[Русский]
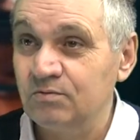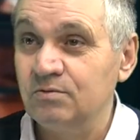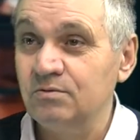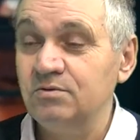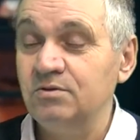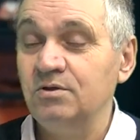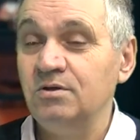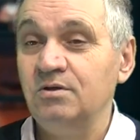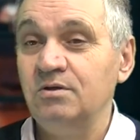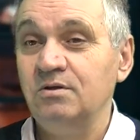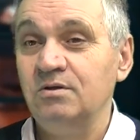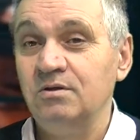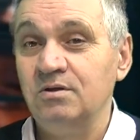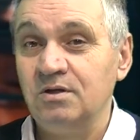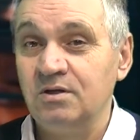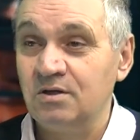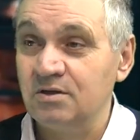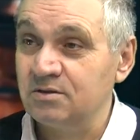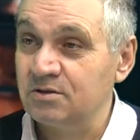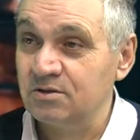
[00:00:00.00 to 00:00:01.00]
случае
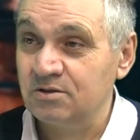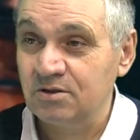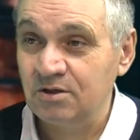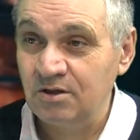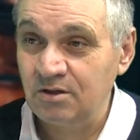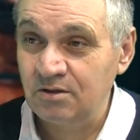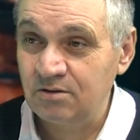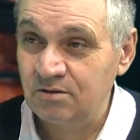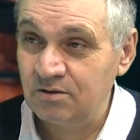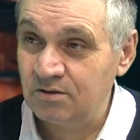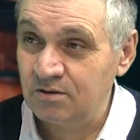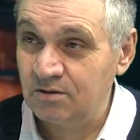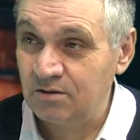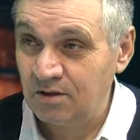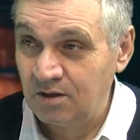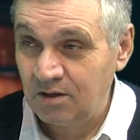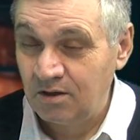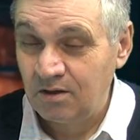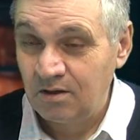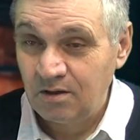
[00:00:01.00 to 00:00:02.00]
не разрешают и
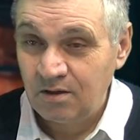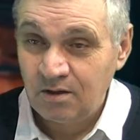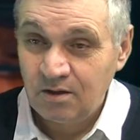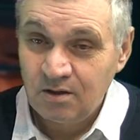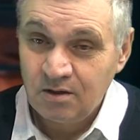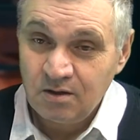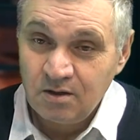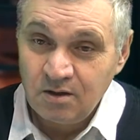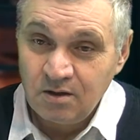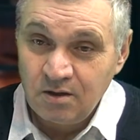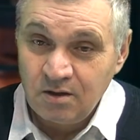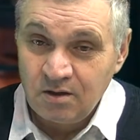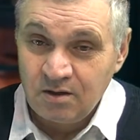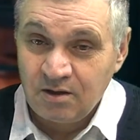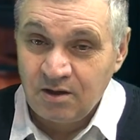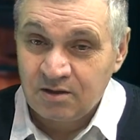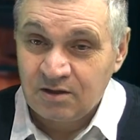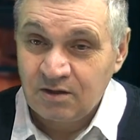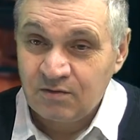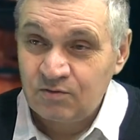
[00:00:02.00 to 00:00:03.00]

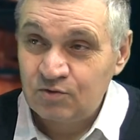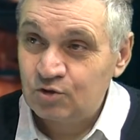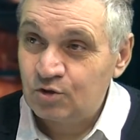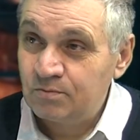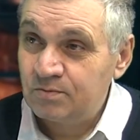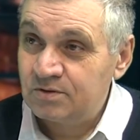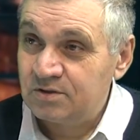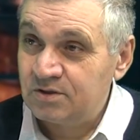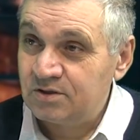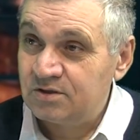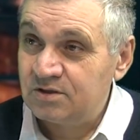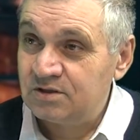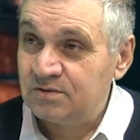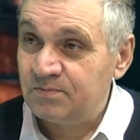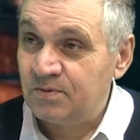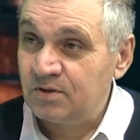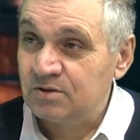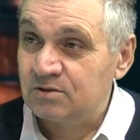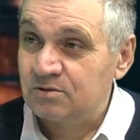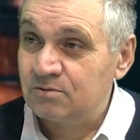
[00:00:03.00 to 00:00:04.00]
для того, чтобы среди
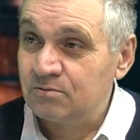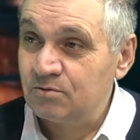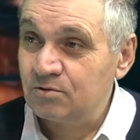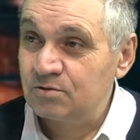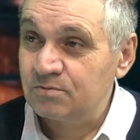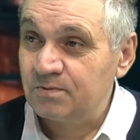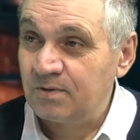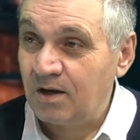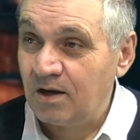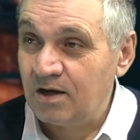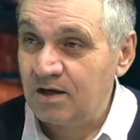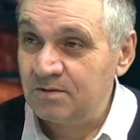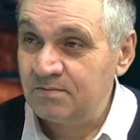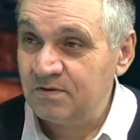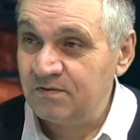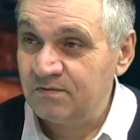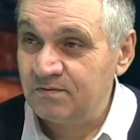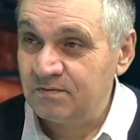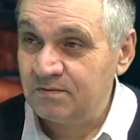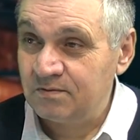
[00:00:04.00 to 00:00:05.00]
спецслужб и
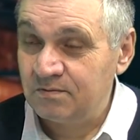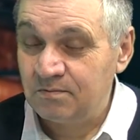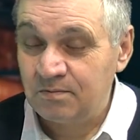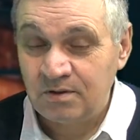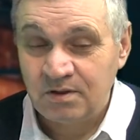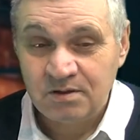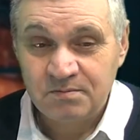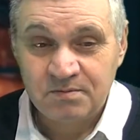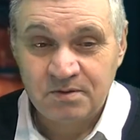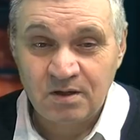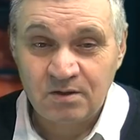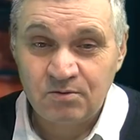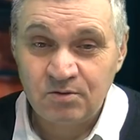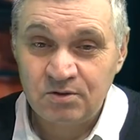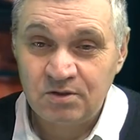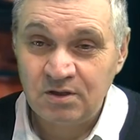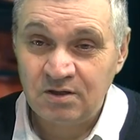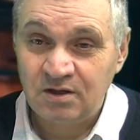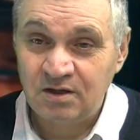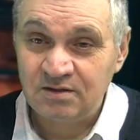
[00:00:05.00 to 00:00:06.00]
армии был
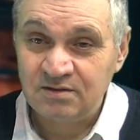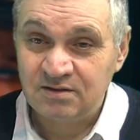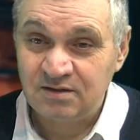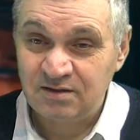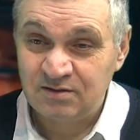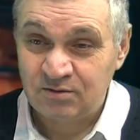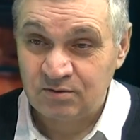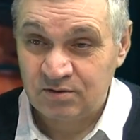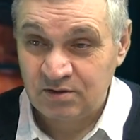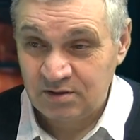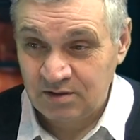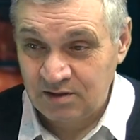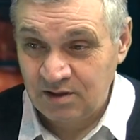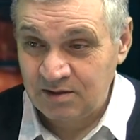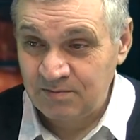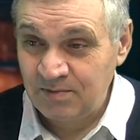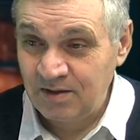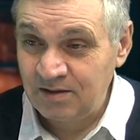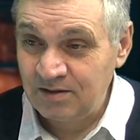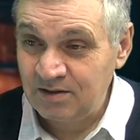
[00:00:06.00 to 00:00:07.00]
какой-то консенсус. Это
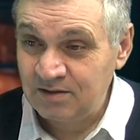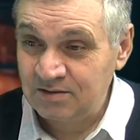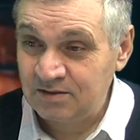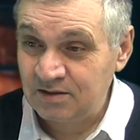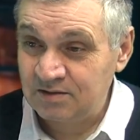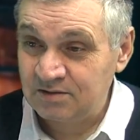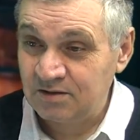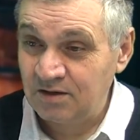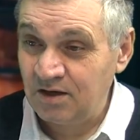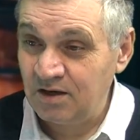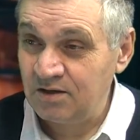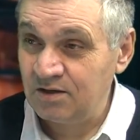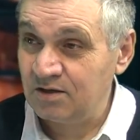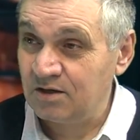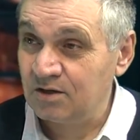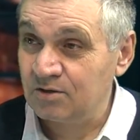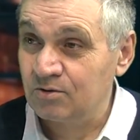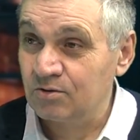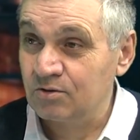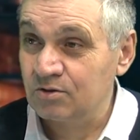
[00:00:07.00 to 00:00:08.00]
нормальное состояние,
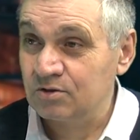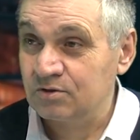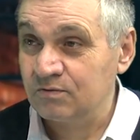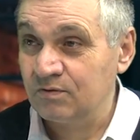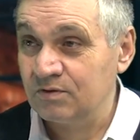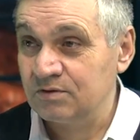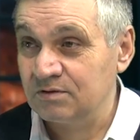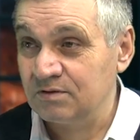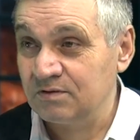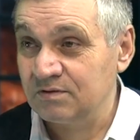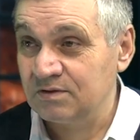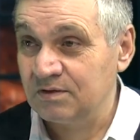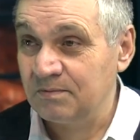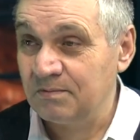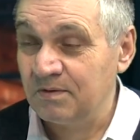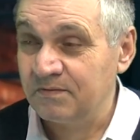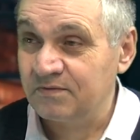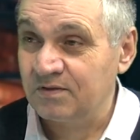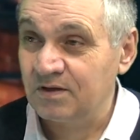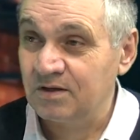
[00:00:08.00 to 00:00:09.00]
которое свойственно
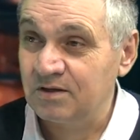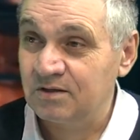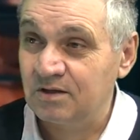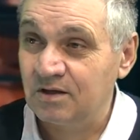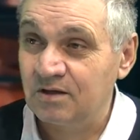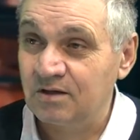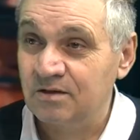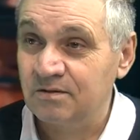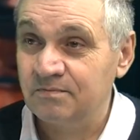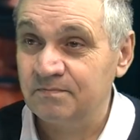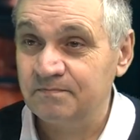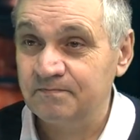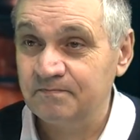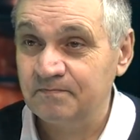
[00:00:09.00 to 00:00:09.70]
всем авторитарным